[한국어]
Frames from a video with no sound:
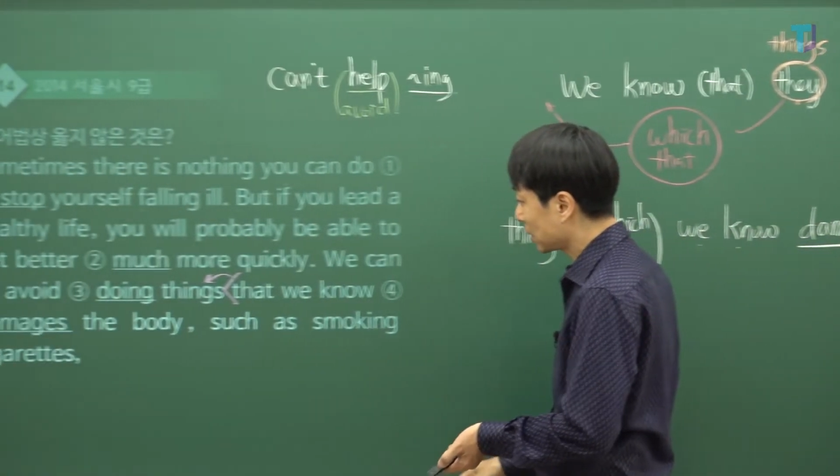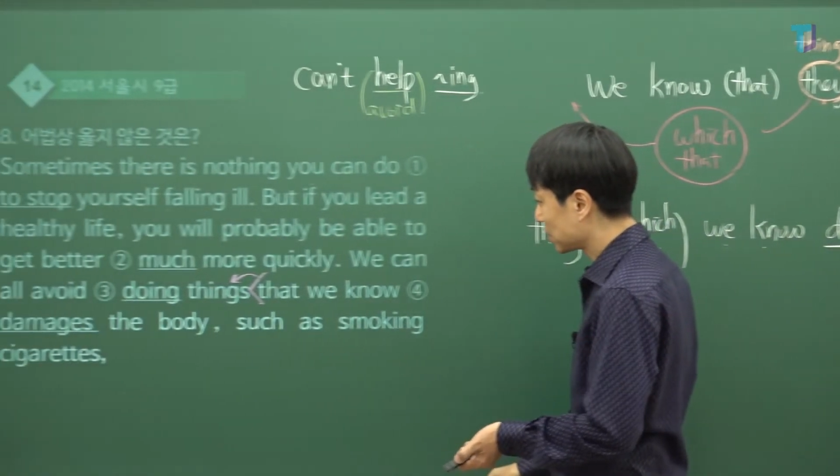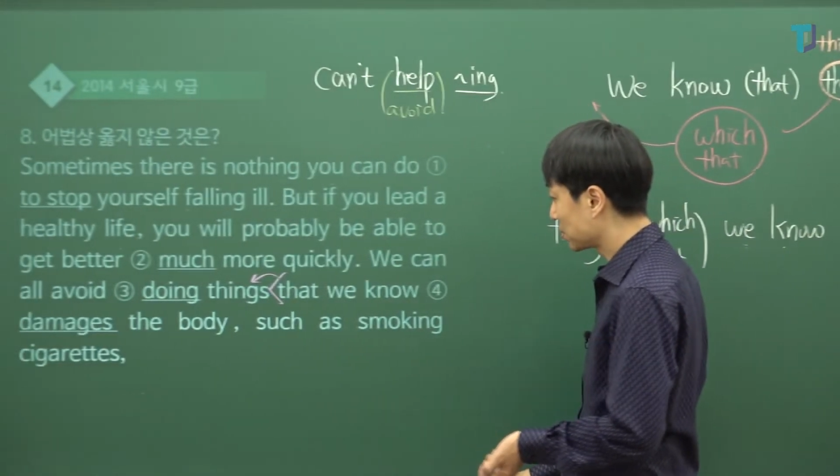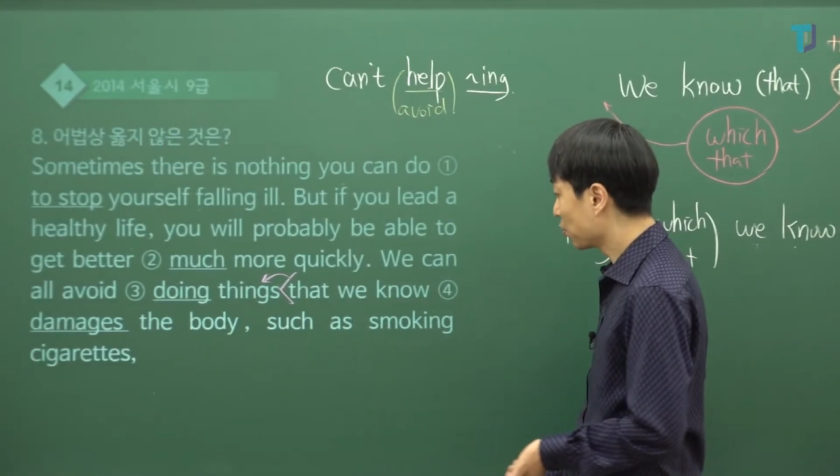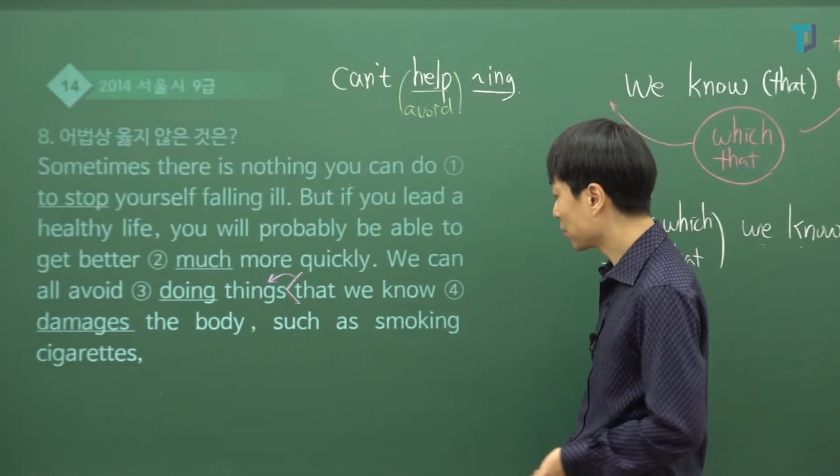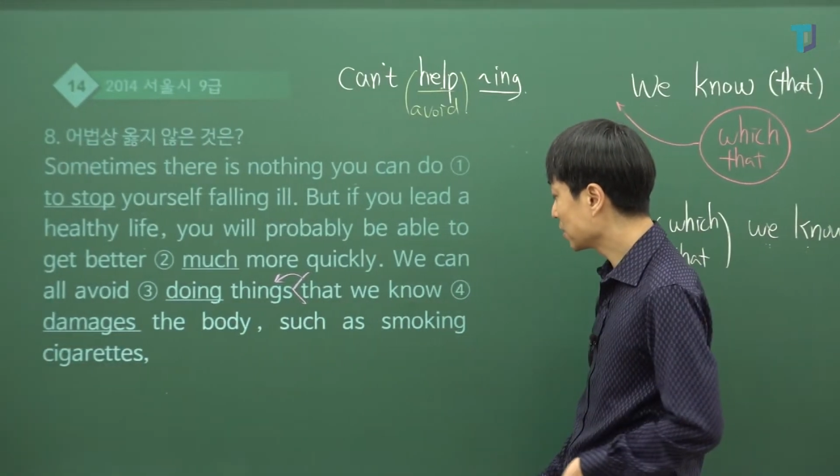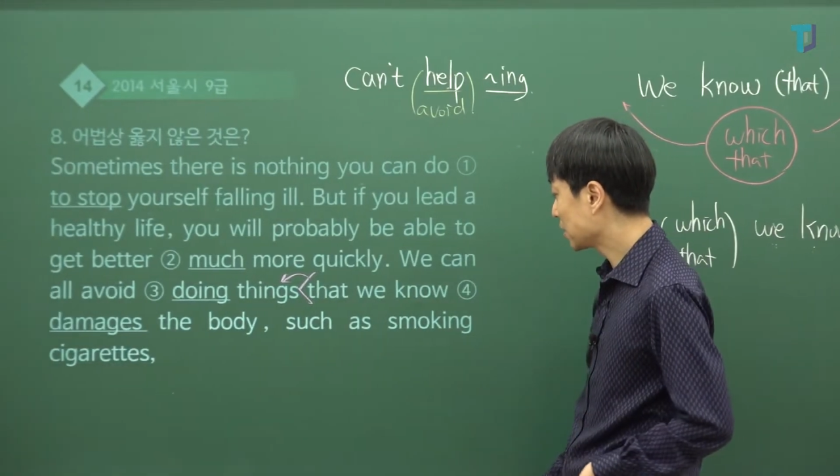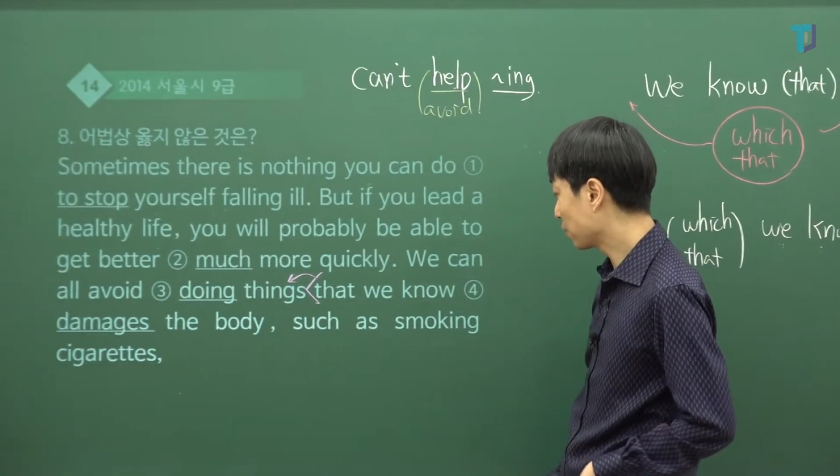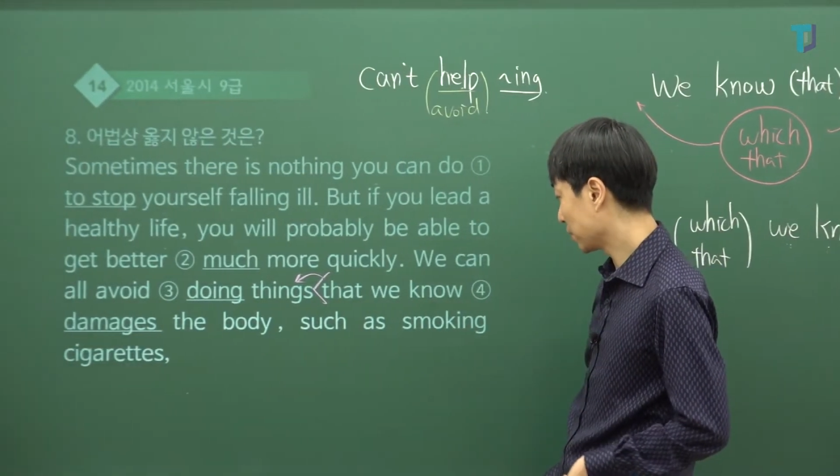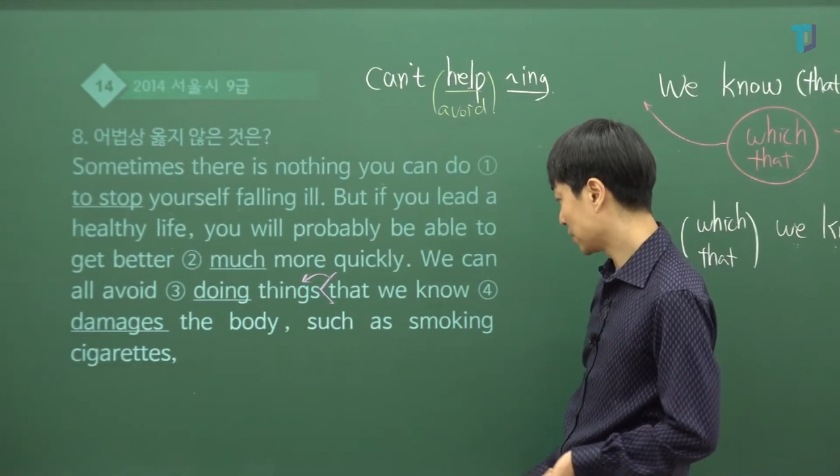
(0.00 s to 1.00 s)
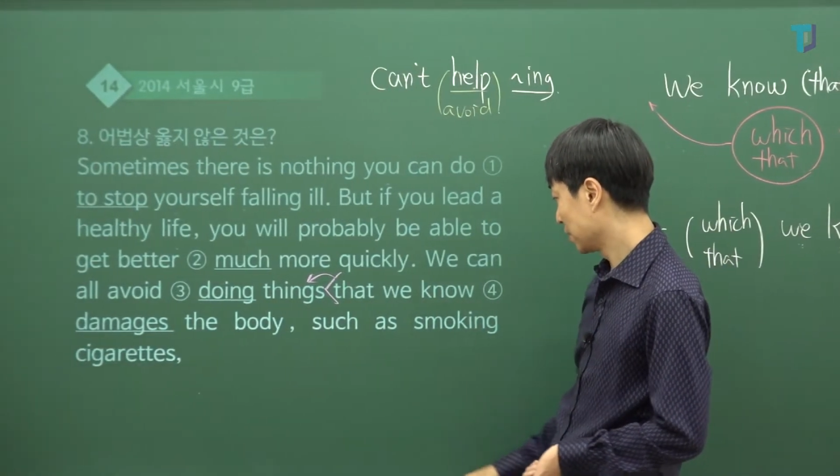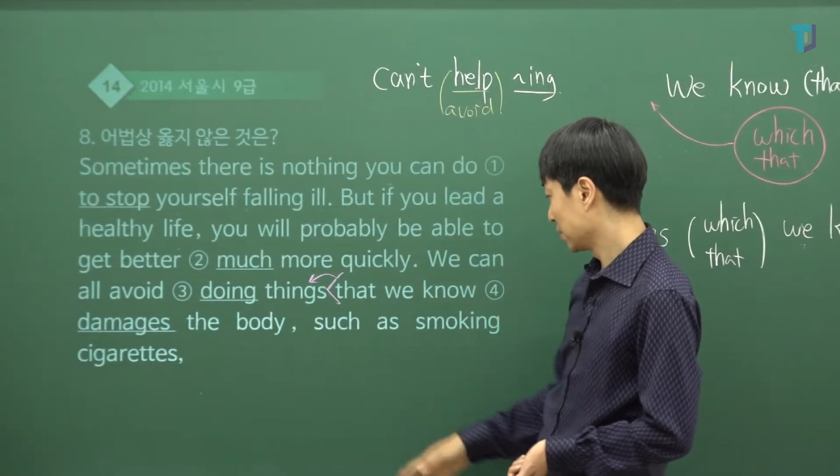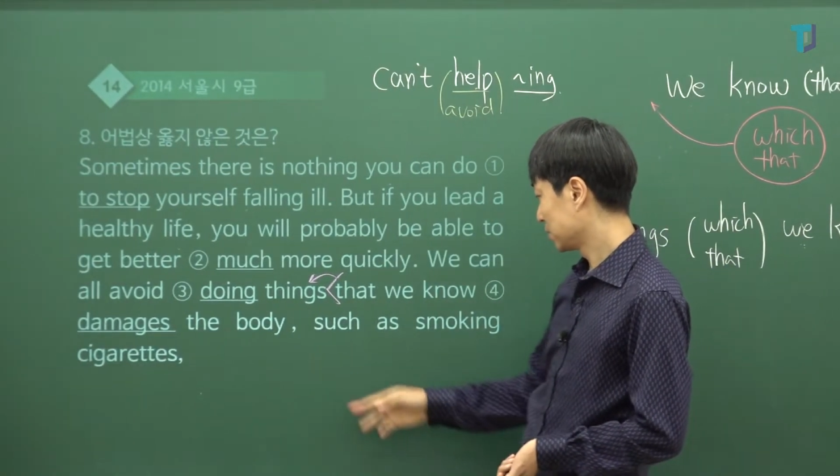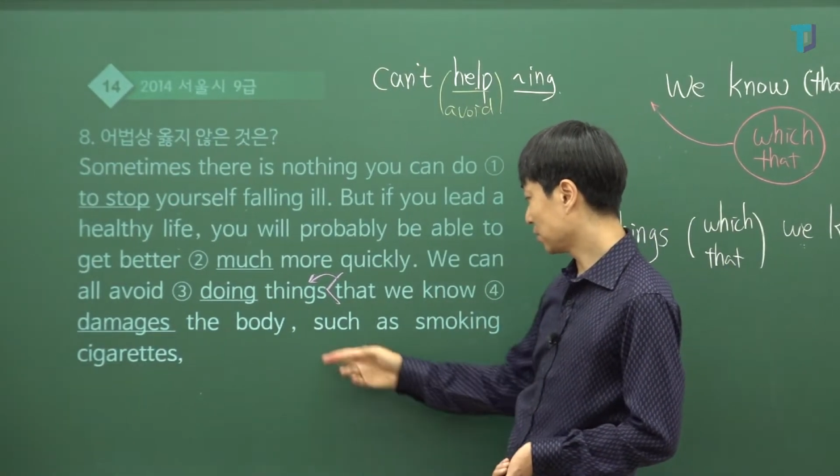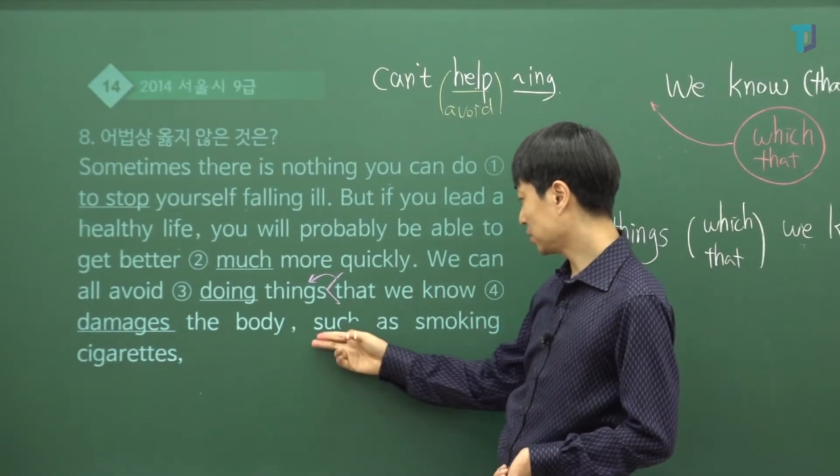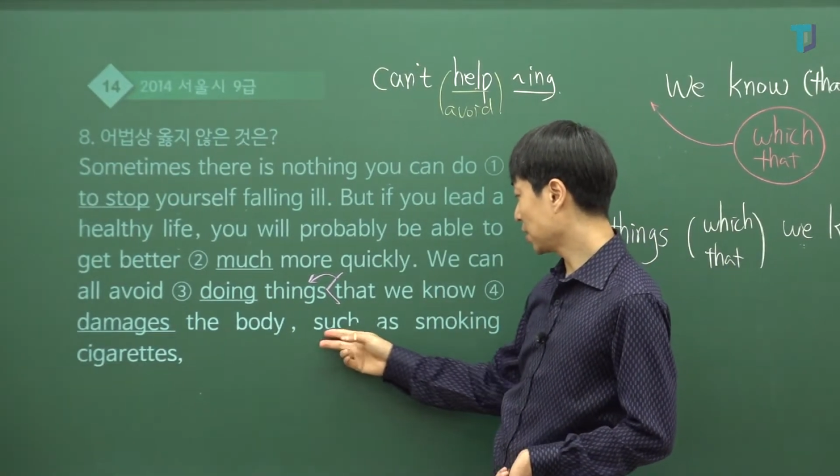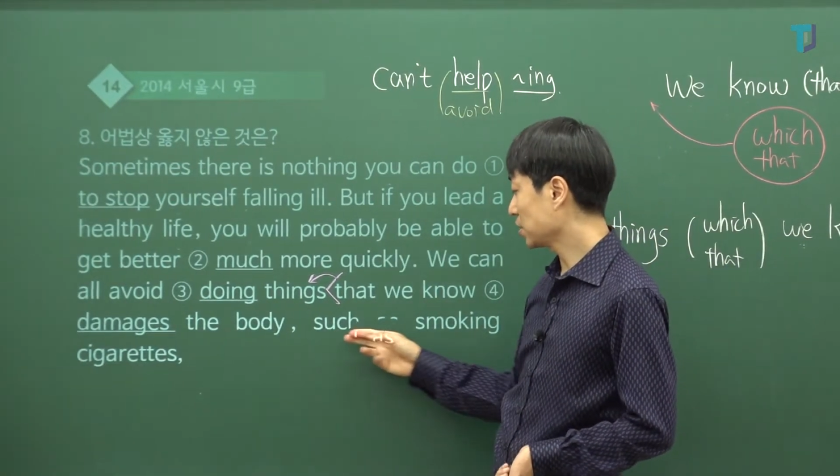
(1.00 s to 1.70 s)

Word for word: as smoking cigarettes. such